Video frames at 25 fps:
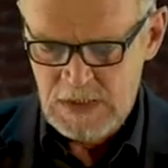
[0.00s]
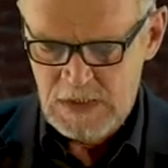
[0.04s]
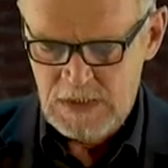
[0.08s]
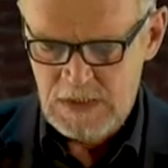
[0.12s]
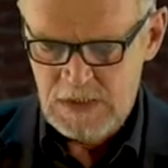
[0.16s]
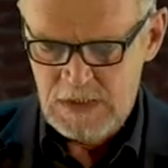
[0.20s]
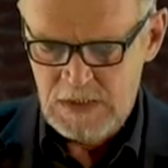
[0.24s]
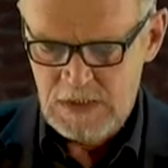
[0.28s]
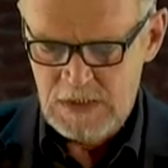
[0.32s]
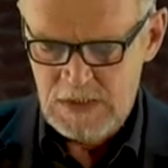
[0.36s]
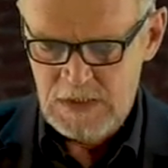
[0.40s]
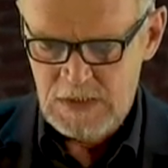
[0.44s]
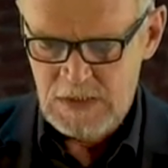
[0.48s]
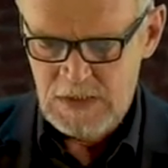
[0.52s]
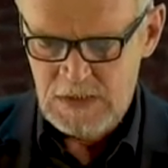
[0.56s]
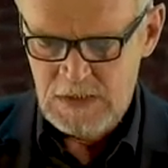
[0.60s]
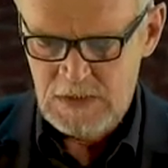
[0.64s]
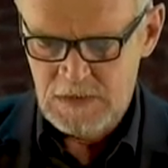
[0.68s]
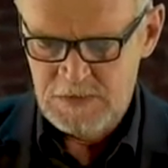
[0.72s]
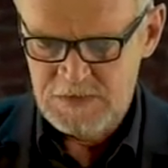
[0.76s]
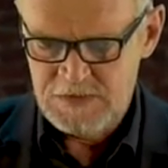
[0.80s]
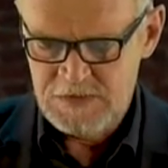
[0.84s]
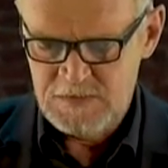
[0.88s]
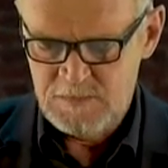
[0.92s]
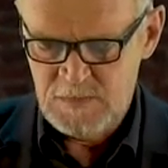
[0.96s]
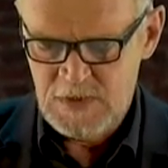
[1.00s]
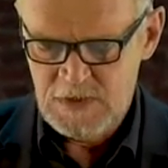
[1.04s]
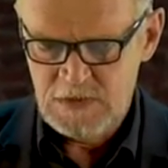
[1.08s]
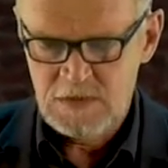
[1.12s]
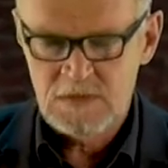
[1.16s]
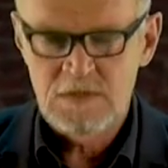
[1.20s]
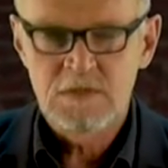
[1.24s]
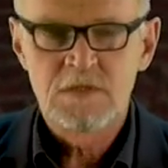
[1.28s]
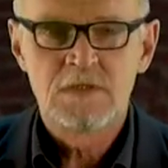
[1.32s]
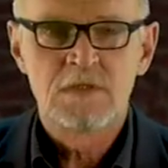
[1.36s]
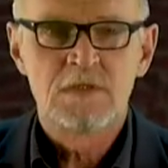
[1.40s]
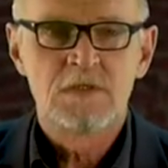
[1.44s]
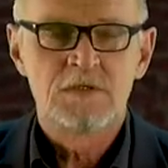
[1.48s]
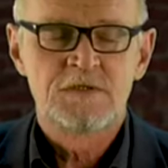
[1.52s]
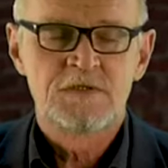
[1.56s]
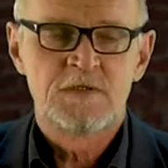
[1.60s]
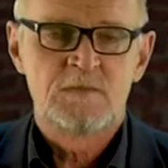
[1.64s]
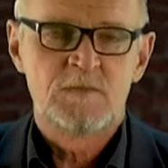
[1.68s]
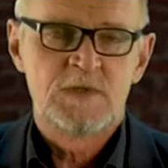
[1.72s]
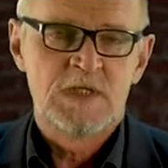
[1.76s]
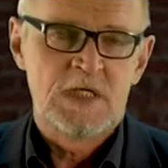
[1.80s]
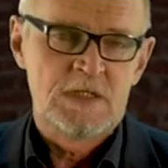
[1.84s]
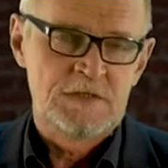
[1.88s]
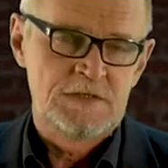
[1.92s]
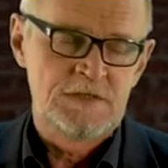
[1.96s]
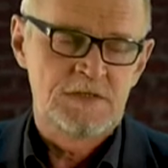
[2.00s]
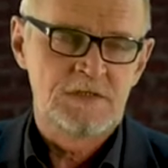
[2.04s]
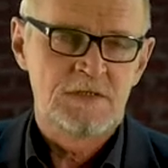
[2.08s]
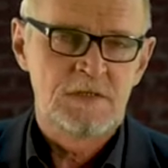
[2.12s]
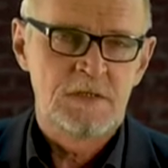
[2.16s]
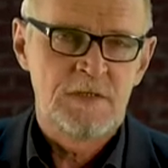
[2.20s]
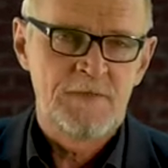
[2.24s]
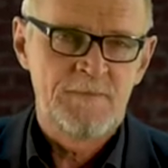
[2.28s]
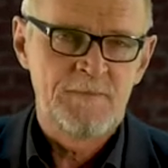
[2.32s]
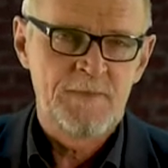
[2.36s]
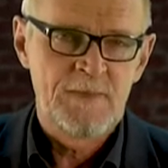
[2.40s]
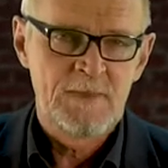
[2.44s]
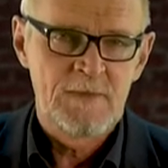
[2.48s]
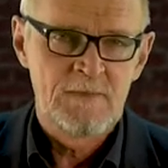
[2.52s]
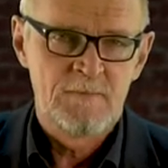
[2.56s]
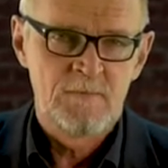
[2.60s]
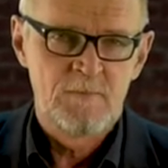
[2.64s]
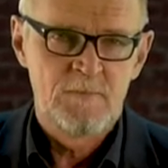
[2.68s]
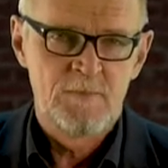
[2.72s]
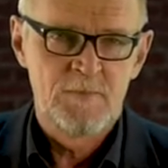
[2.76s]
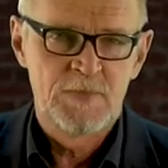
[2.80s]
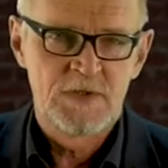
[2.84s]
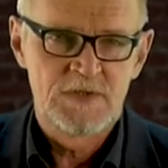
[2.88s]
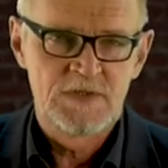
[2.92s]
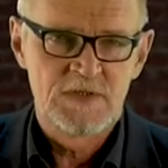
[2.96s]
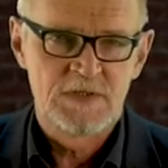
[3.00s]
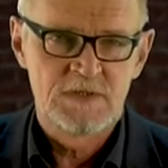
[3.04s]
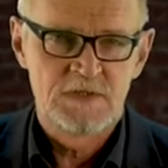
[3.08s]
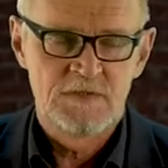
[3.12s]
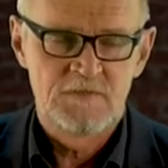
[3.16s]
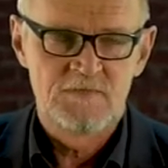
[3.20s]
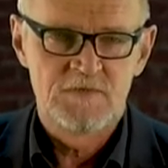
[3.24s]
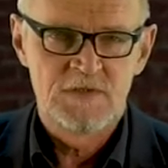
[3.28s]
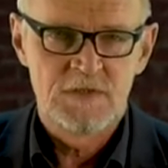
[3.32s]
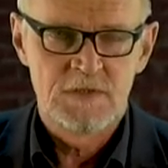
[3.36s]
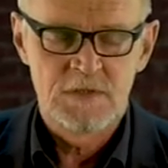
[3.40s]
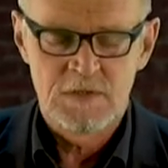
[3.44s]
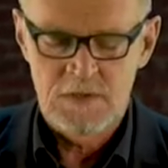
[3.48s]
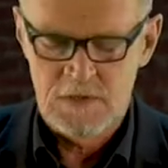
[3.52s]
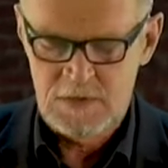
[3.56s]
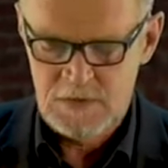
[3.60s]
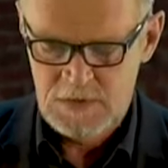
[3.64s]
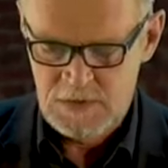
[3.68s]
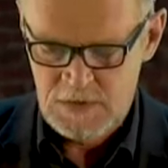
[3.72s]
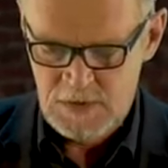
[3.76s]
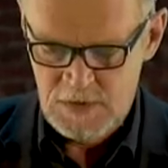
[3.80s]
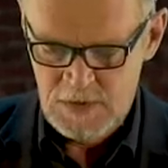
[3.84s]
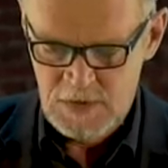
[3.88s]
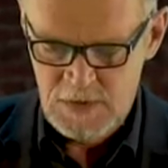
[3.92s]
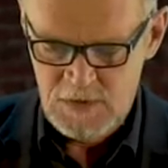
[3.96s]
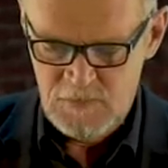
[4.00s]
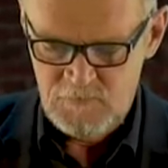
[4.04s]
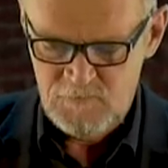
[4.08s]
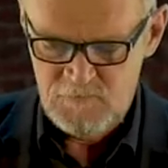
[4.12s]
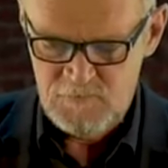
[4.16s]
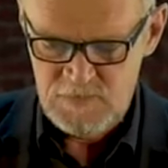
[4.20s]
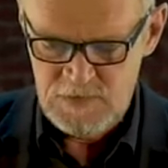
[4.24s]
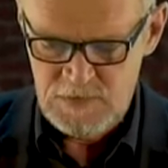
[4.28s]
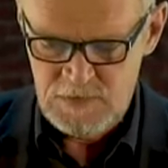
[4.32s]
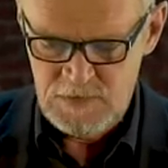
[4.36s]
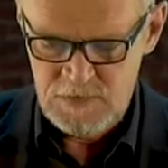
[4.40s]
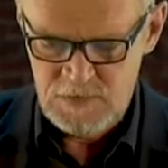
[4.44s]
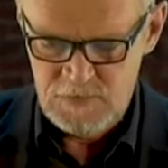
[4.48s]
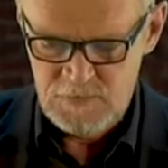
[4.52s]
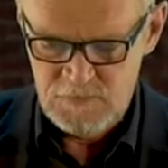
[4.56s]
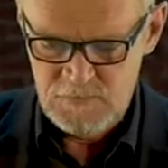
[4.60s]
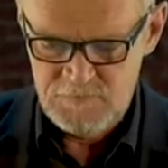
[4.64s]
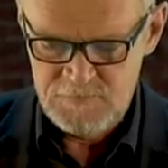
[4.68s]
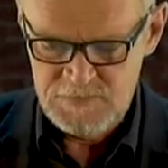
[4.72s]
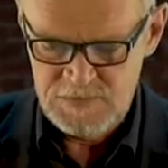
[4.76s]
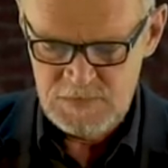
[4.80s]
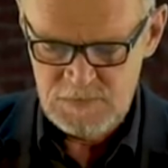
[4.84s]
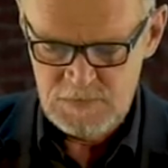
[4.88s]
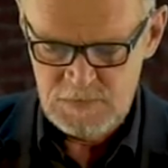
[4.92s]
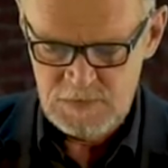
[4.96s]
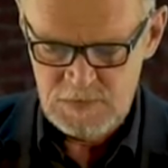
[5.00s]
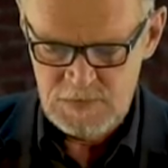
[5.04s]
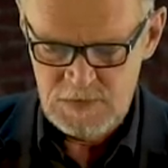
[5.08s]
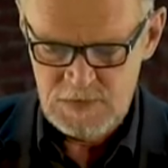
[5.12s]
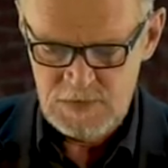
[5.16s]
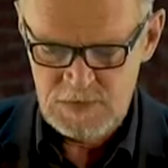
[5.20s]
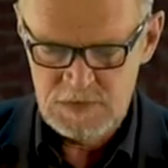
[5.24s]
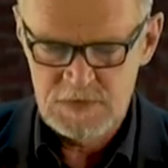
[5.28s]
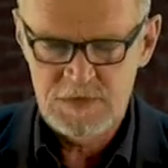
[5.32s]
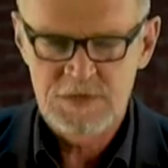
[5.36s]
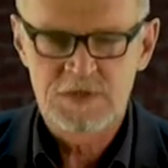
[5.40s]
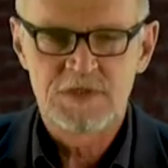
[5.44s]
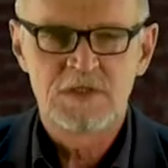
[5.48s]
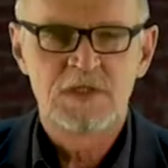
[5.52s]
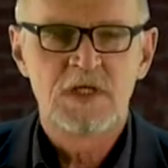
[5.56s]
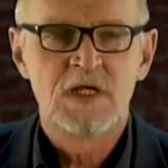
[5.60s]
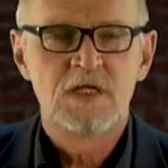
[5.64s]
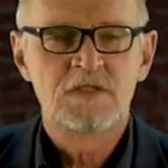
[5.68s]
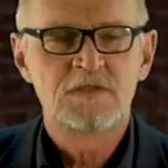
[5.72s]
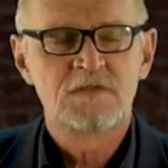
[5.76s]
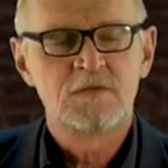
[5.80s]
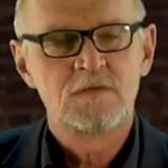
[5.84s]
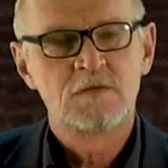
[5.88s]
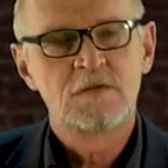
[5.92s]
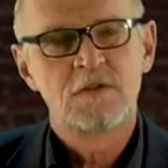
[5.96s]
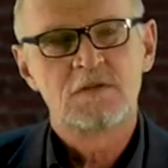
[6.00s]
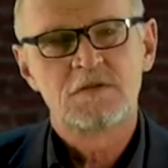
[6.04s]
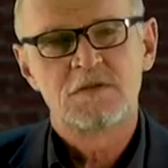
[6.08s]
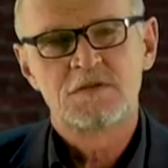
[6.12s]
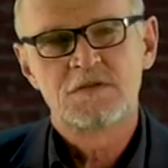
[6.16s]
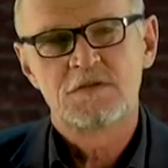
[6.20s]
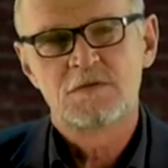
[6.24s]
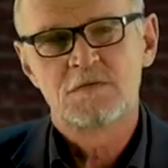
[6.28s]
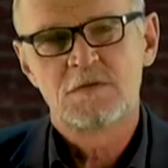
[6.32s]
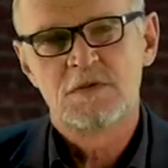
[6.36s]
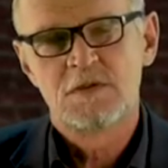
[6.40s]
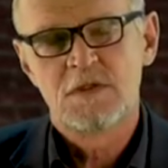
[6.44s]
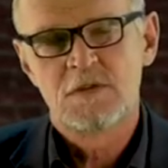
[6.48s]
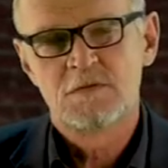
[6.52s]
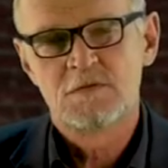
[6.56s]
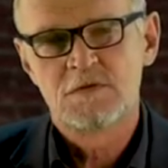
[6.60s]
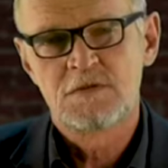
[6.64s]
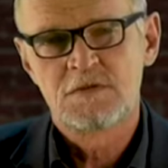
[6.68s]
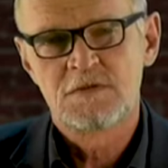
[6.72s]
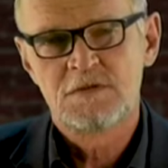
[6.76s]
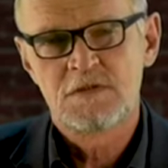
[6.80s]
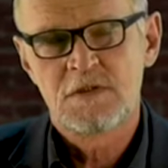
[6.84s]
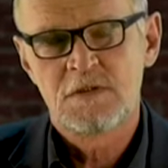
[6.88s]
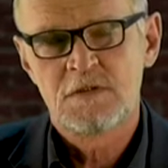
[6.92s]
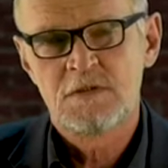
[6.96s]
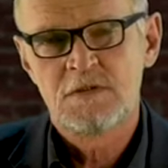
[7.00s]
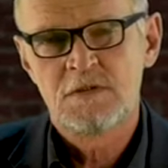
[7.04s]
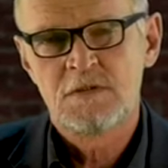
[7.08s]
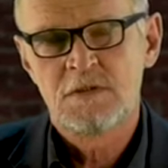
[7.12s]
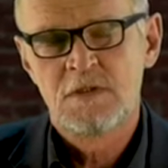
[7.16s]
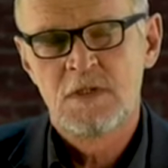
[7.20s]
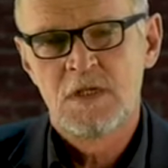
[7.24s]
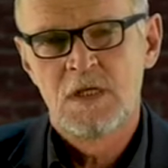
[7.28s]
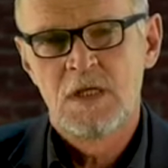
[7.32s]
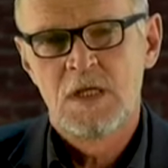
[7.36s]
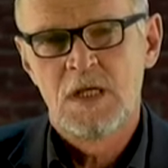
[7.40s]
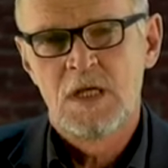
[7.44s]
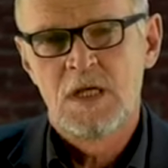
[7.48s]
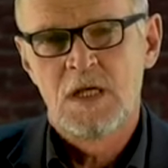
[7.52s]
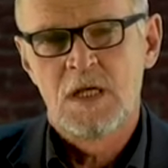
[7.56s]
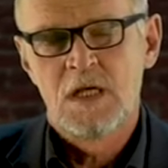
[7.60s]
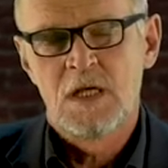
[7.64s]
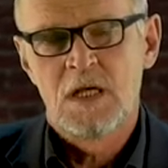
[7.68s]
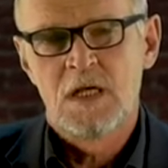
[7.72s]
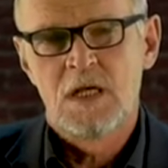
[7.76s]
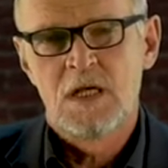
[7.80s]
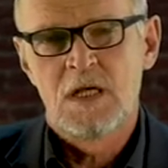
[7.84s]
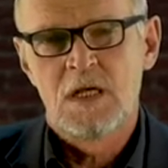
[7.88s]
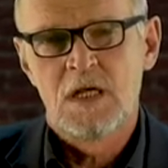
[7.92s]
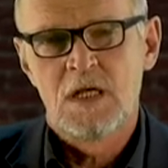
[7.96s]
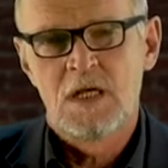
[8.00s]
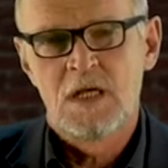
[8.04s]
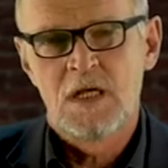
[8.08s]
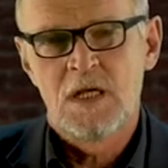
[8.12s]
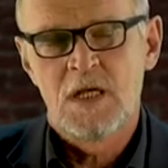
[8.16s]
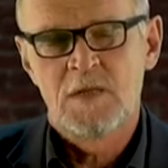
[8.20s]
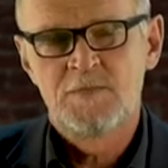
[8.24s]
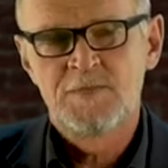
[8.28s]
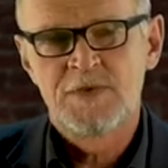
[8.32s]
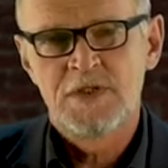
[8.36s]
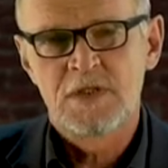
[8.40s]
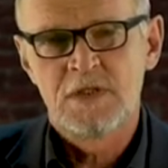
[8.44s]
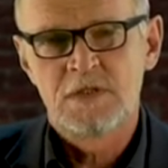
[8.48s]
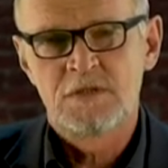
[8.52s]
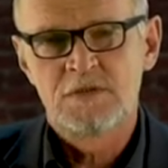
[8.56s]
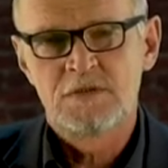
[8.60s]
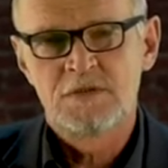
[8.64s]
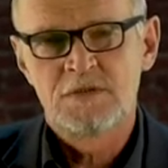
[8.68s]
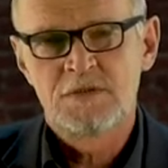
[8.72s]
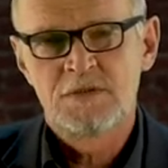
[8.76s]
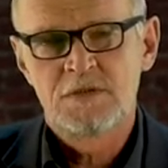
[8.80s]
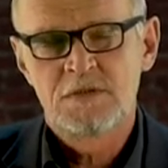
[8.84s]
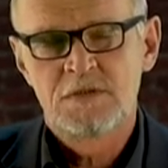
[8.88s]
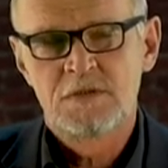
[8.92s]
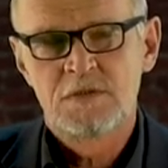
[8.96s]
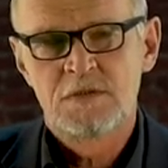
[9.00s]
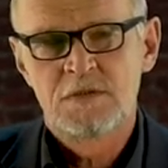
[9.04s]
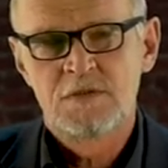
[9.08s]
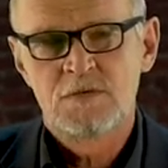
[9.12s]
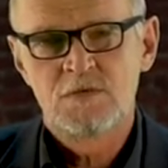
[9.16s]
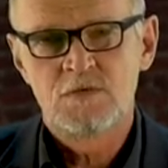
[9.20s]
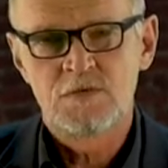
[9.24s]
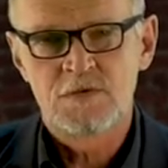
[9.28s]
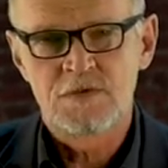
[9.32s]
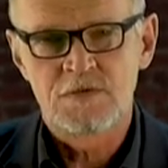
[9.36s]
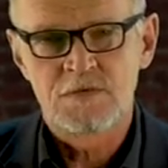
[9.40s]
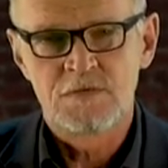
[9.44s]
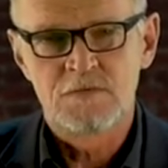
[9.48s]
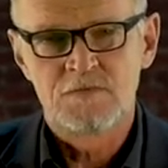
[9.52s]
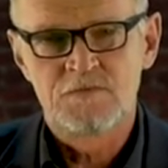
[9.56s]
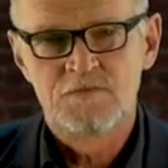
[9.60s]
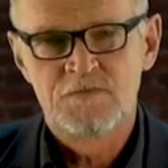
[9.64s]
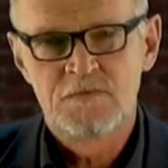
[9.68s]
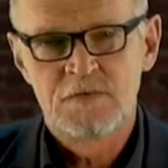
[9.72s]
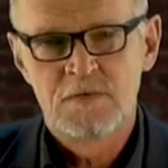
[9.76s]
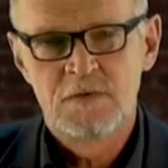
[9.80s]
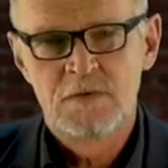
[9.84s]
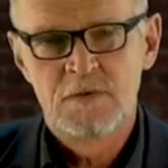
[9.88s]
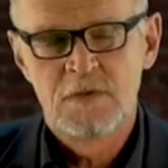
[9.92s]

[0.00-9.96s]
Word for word: e, otrzymano tylko 18 pozytywnych wyników, z których 13 dotyczyło nauczycieli, a 5 uczniów.